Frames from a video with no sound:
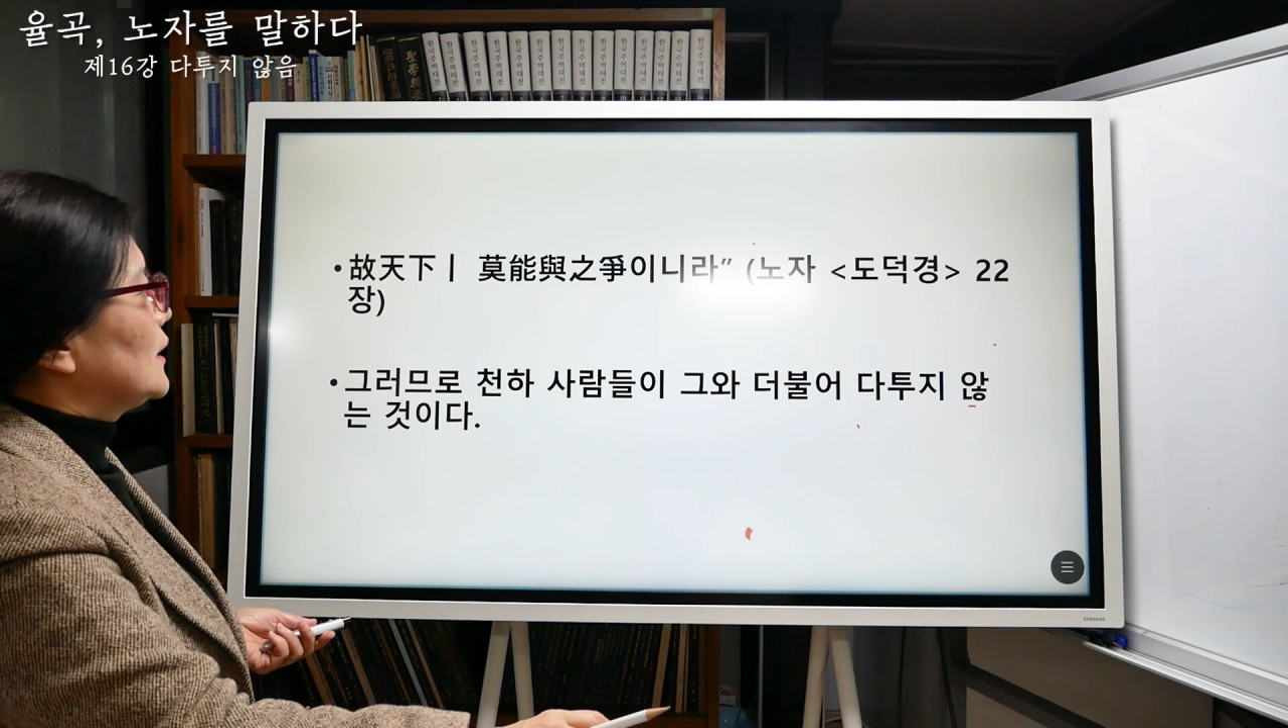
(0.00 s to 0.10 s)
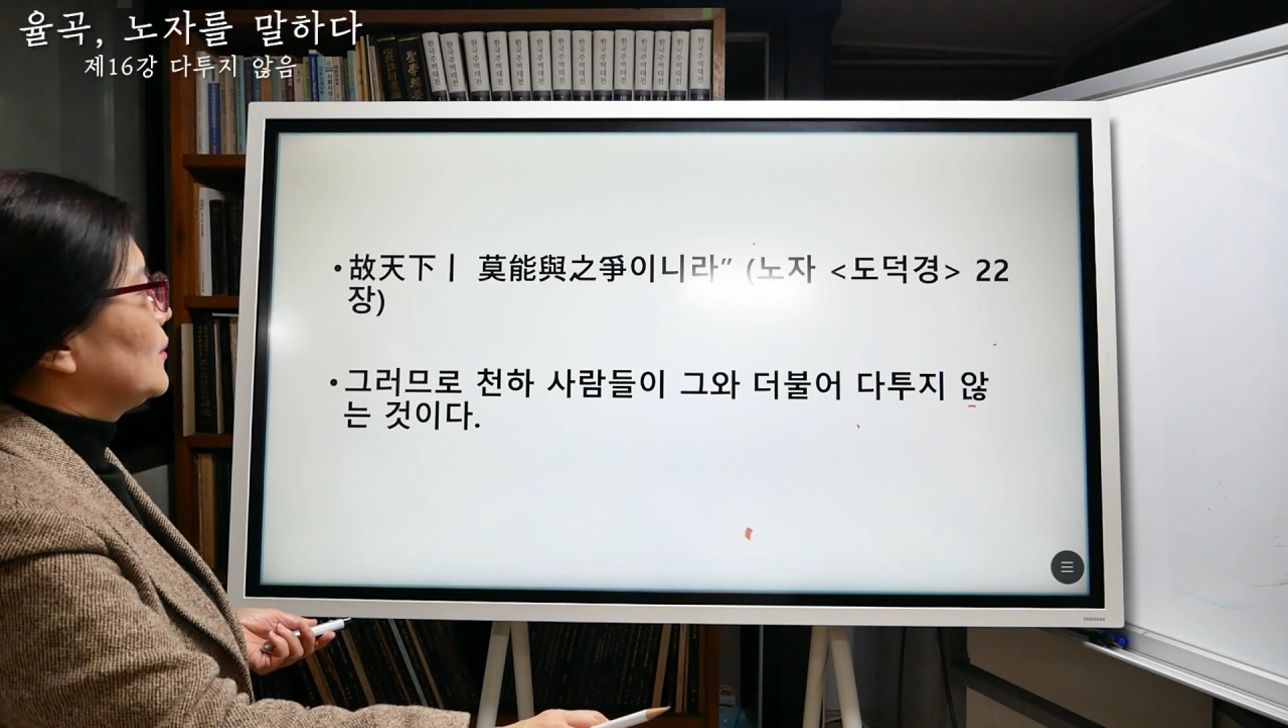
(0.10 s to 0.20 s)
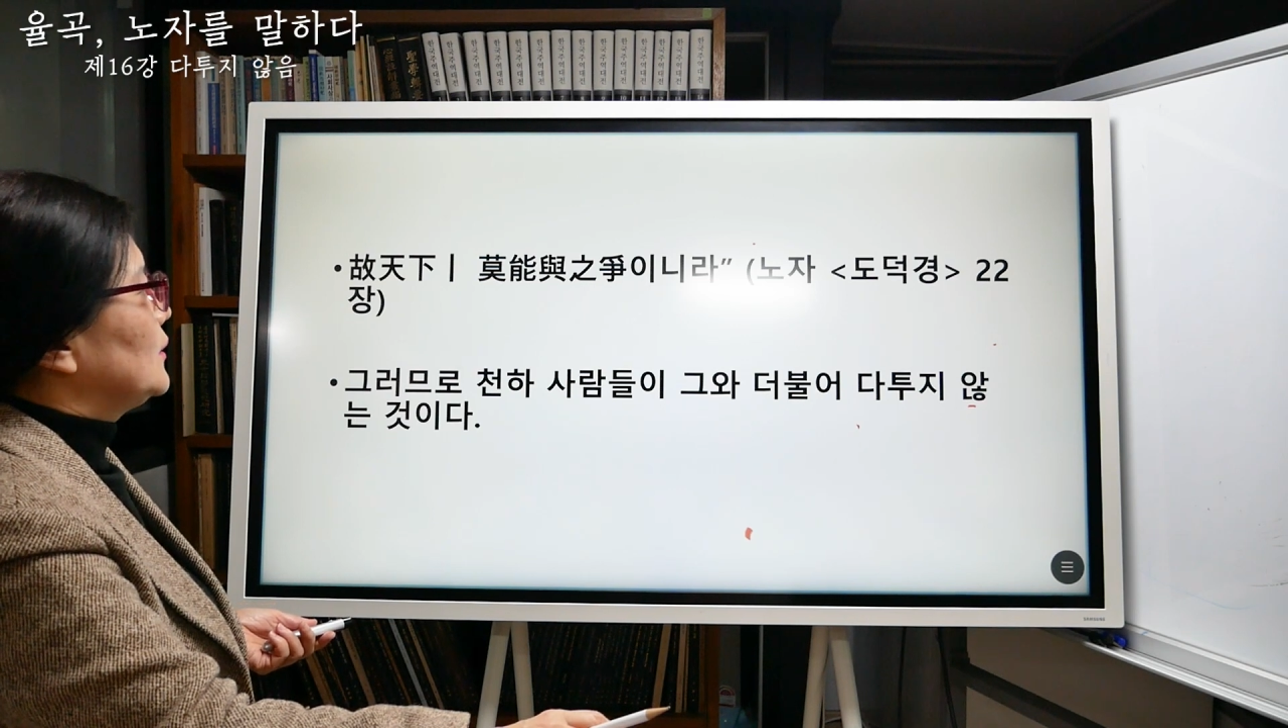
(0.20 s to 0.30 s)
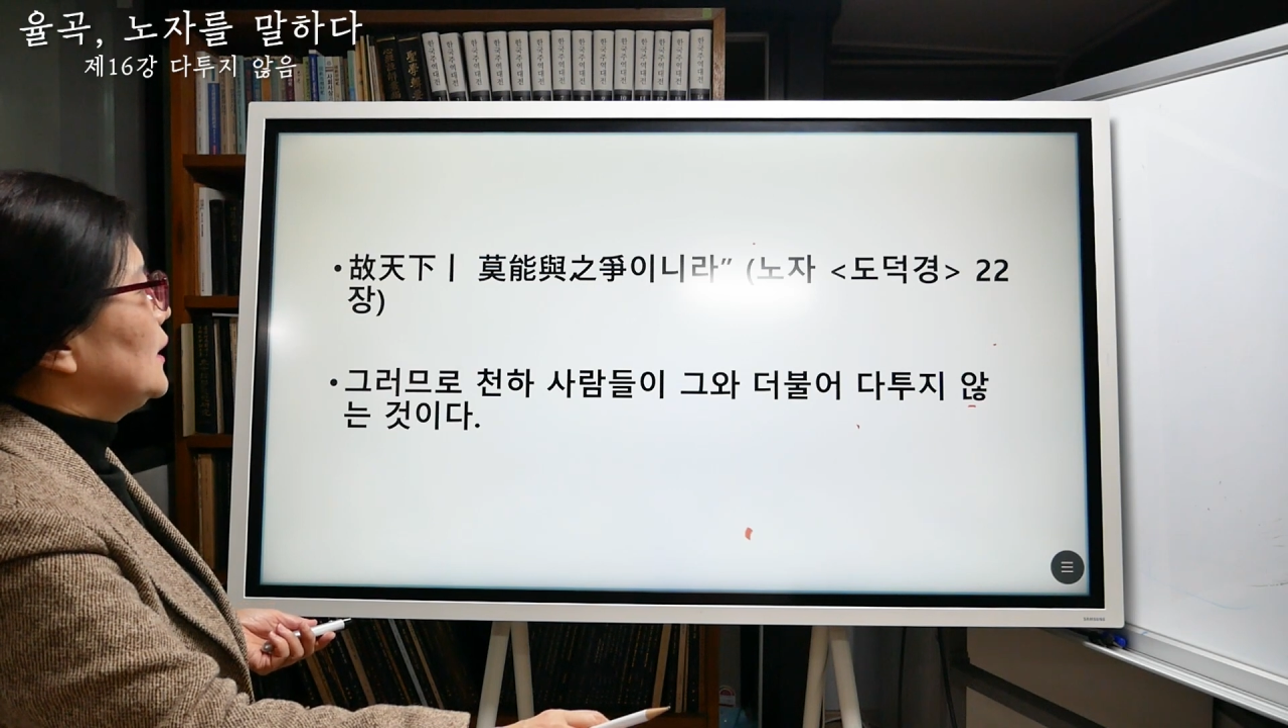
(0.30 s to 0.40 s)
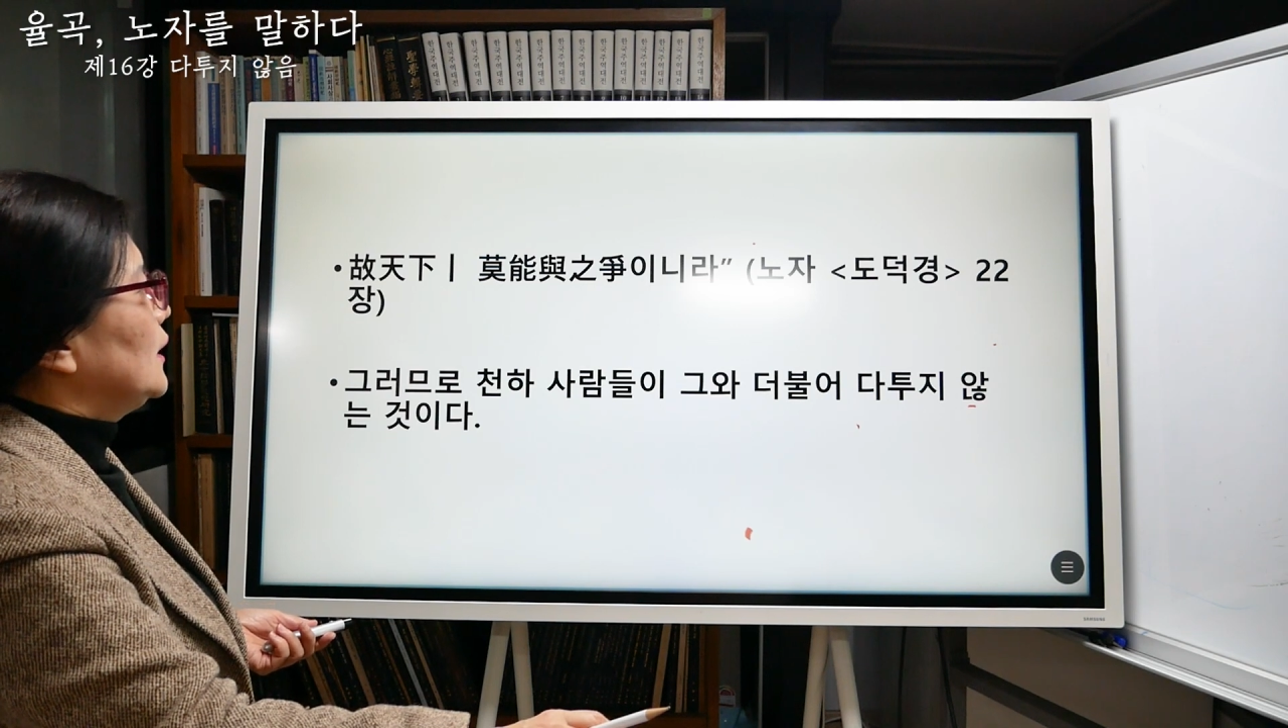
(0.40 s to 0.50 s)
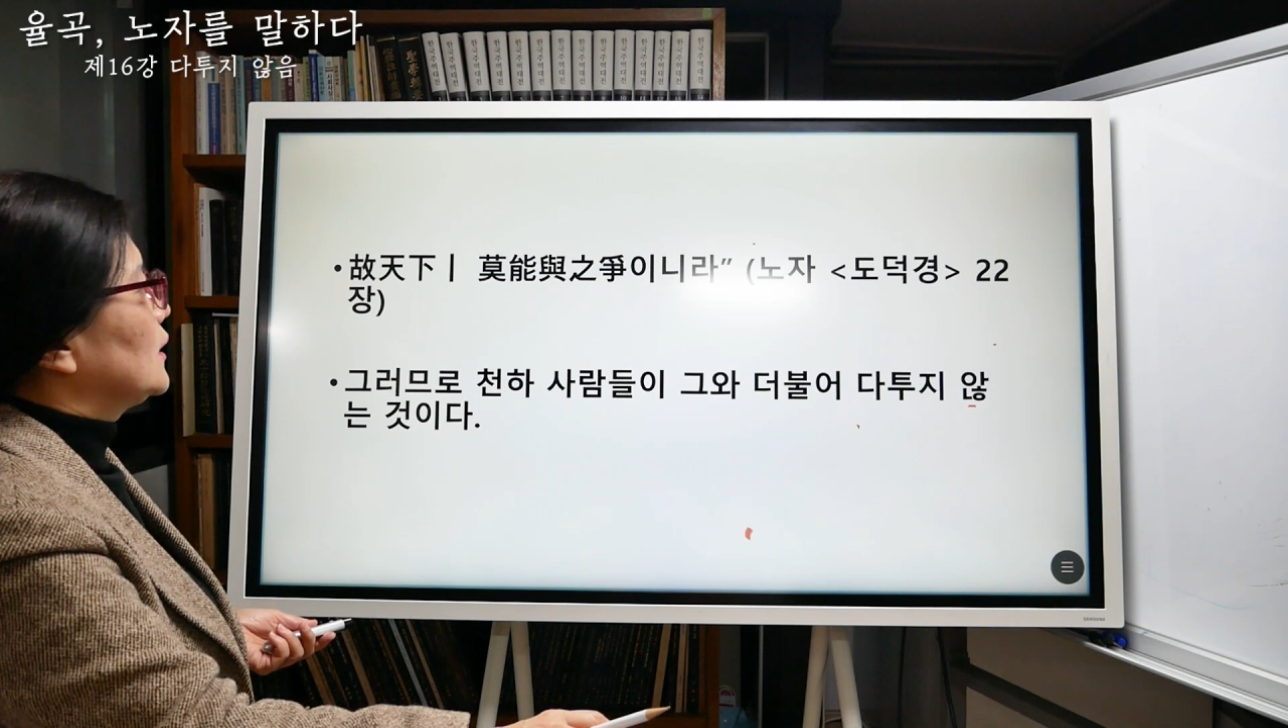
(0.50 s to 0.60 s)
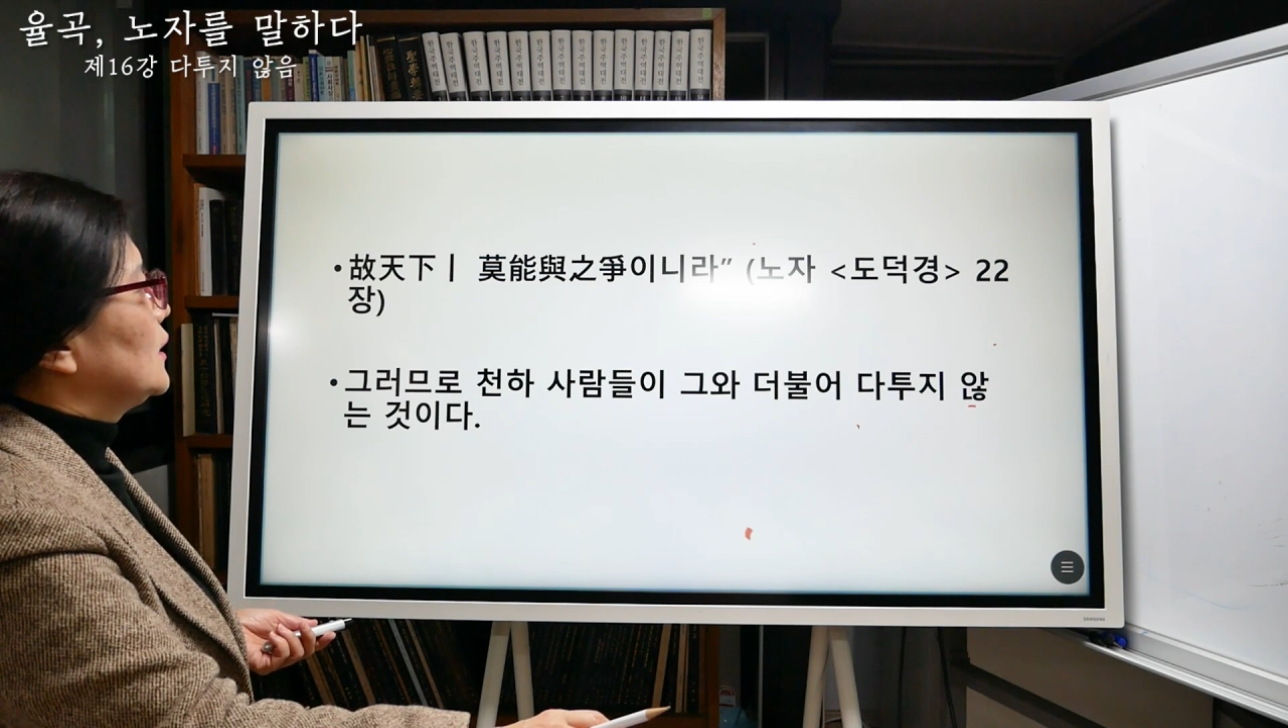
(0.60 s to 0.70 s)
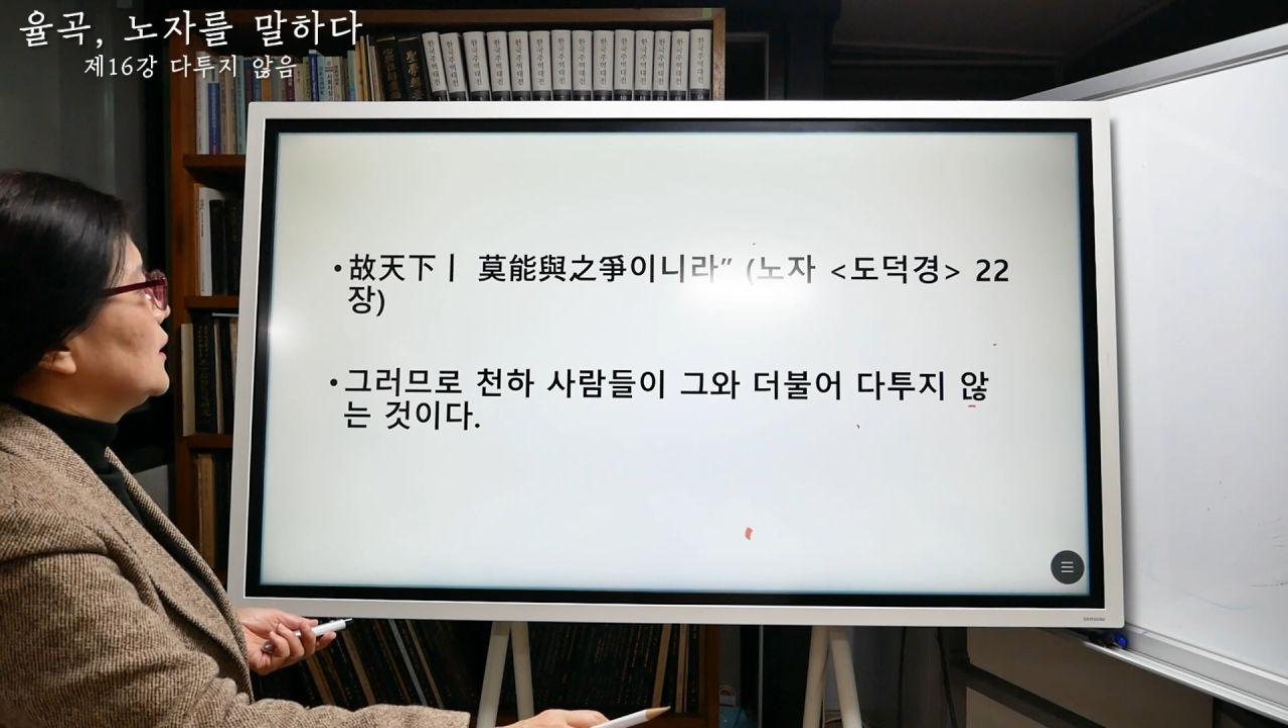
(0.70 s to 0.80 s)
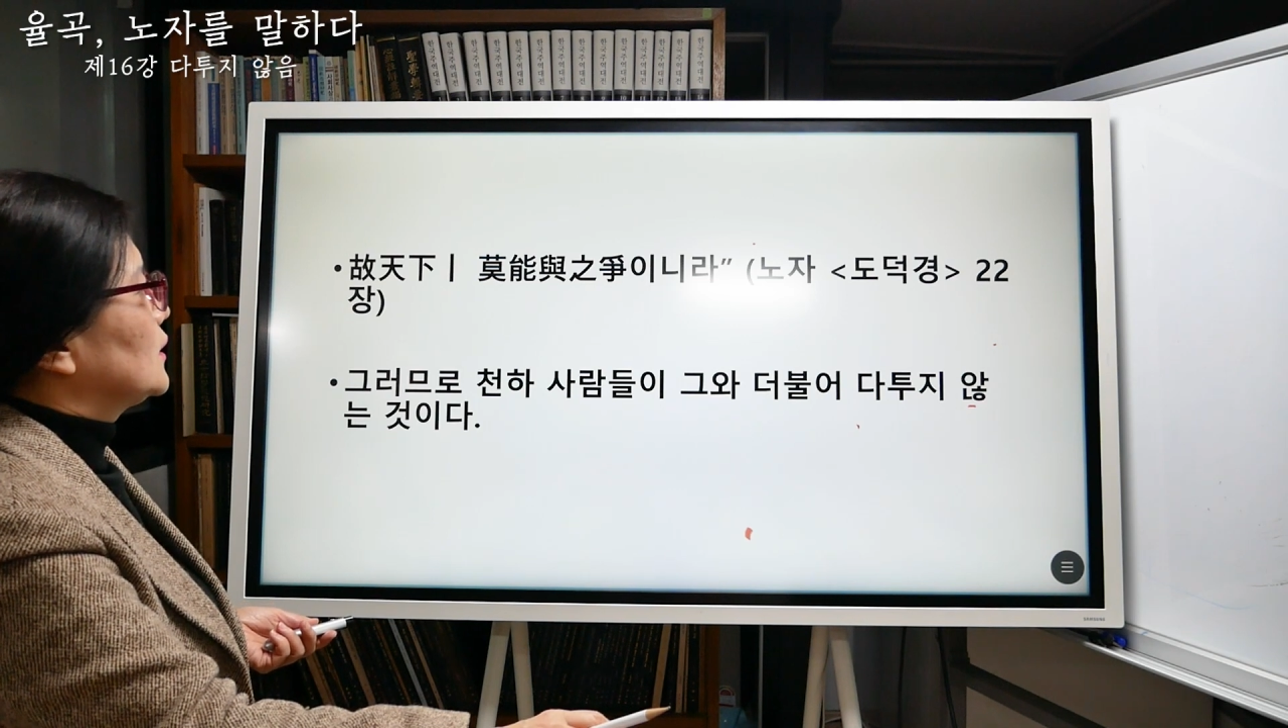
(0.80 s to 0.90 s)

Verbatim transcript: 사람들이